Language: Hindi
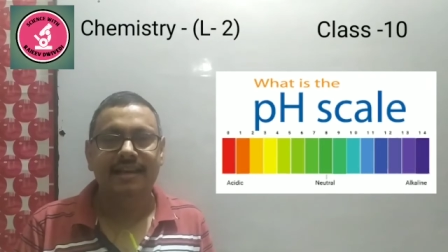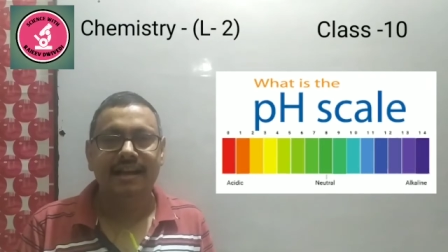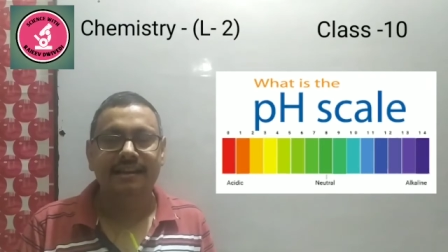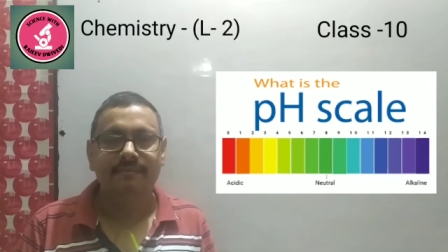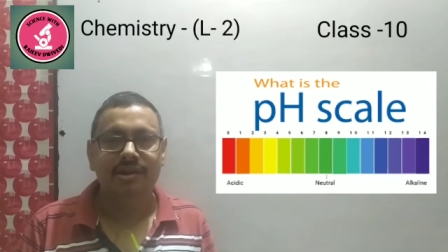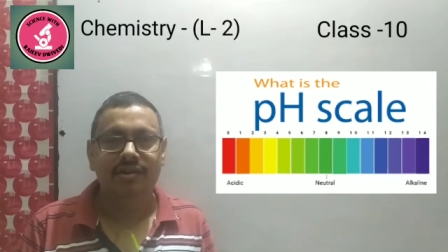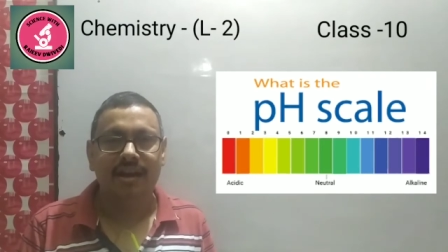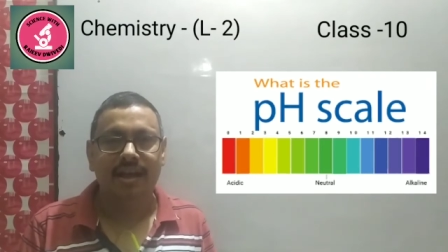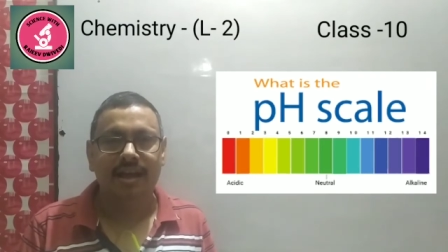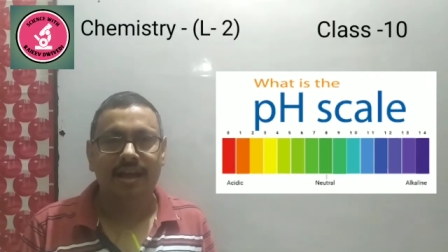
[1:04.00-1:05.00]
सेंटीमीटर
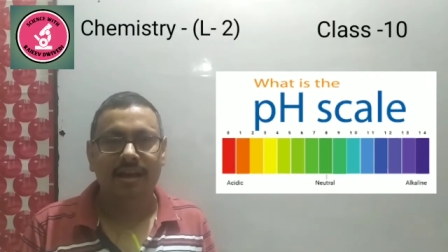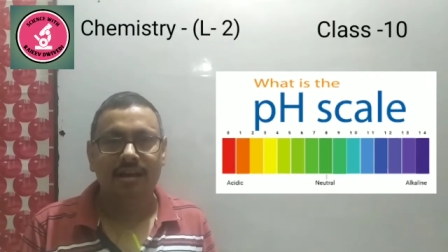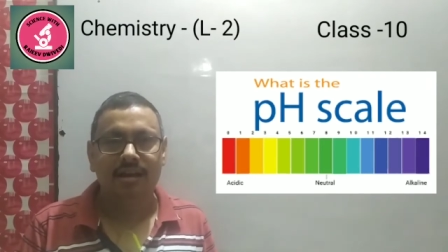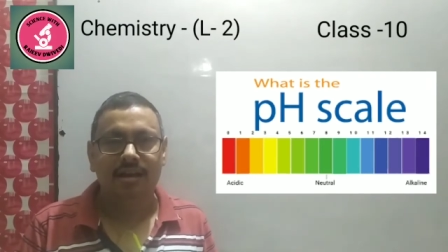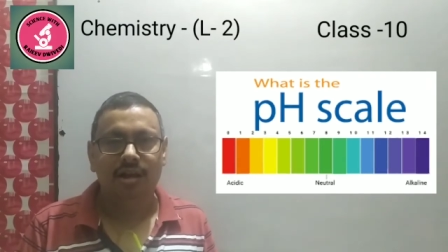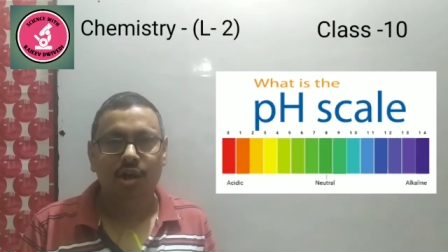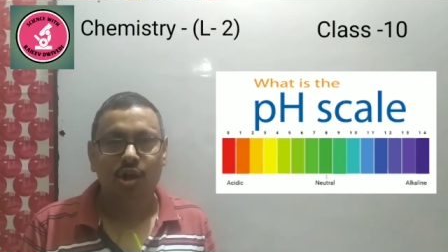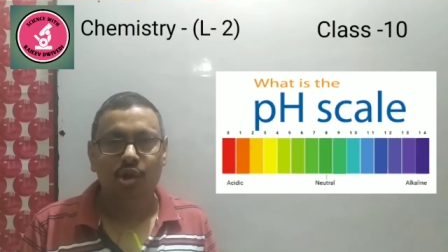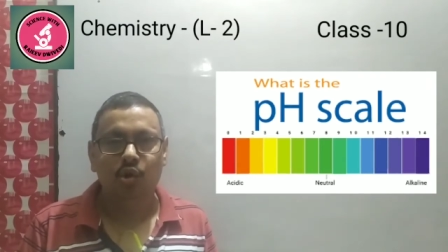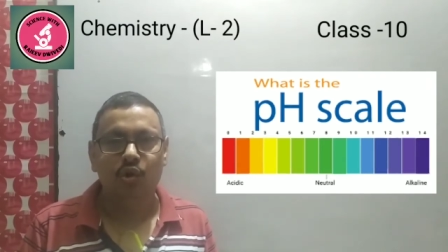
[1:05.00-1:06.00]
है
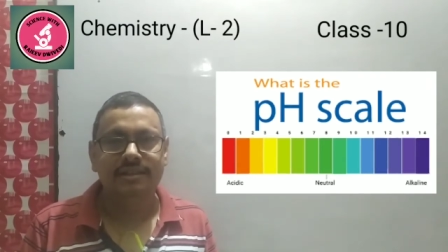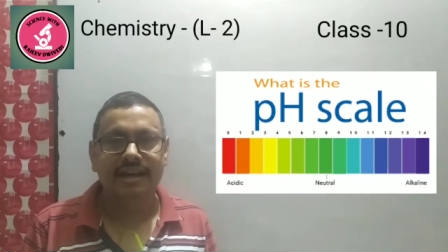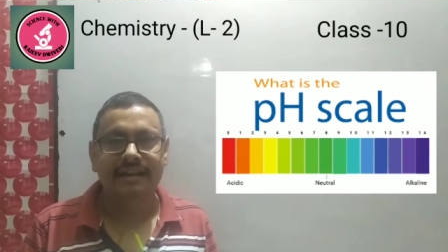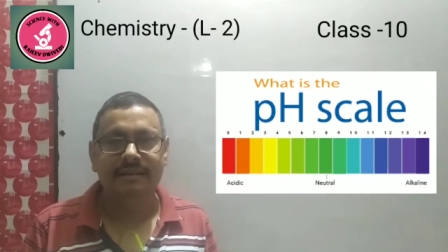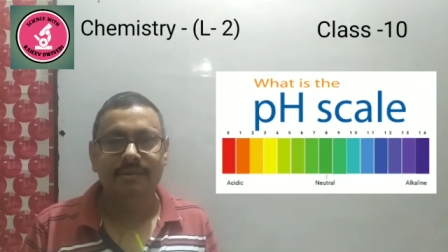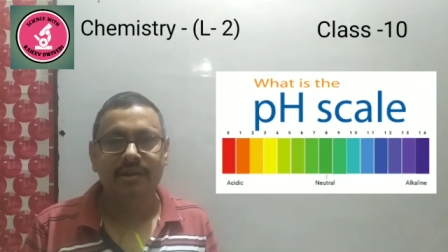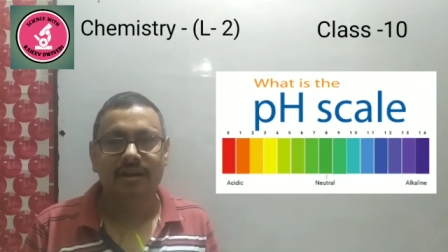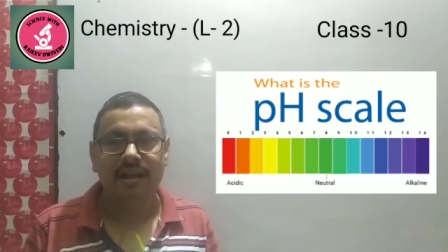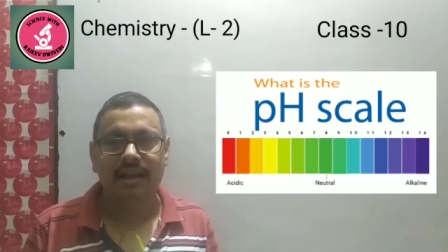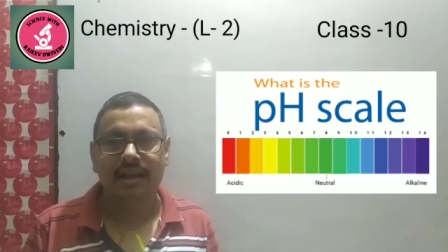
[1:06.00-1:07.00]
दो
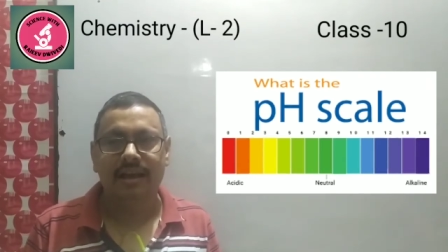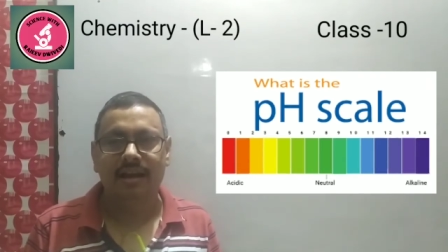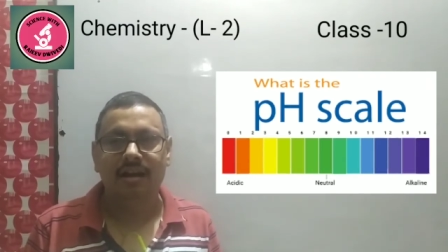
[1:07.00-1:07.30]
सेंटीमीटर है